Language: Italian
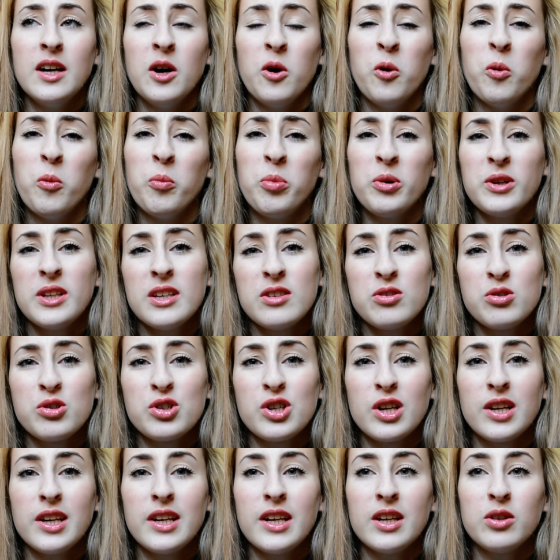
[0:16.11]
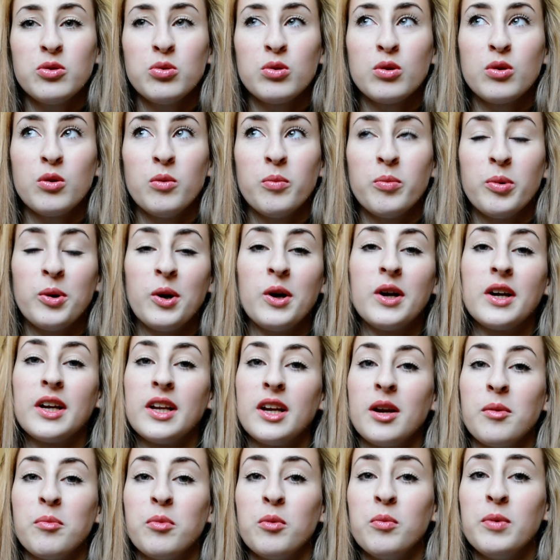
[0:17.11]
un po' dai social network, un po' anche
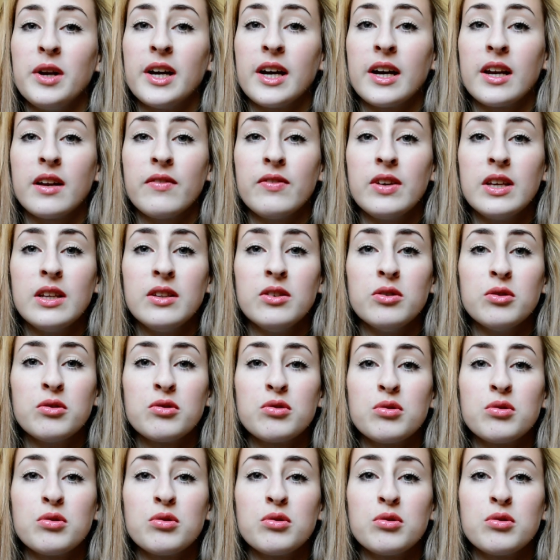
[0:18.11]
nel pubblicare video,